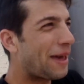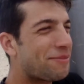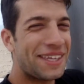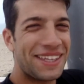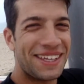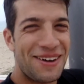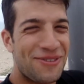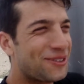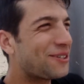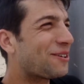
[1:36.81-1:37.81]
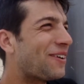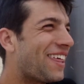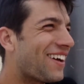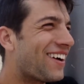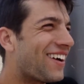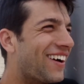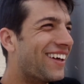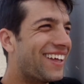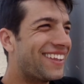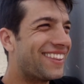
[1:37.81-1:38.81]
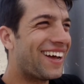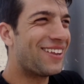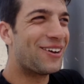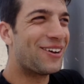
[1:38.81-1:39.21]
vam tindre un futuro vídeo del